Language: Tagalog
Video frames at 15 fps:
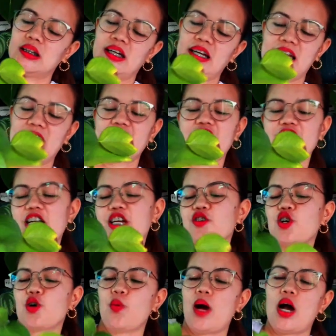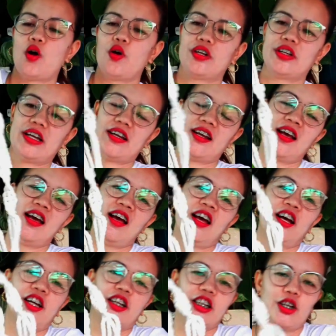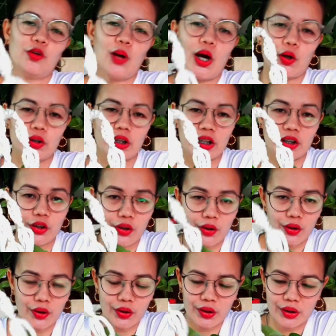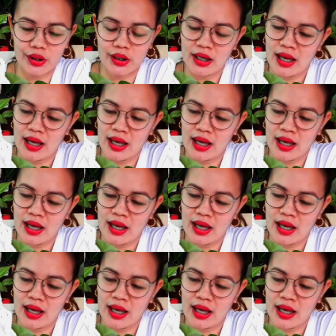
Ayan siya yung gawa ko. And then, ginawa ko din tong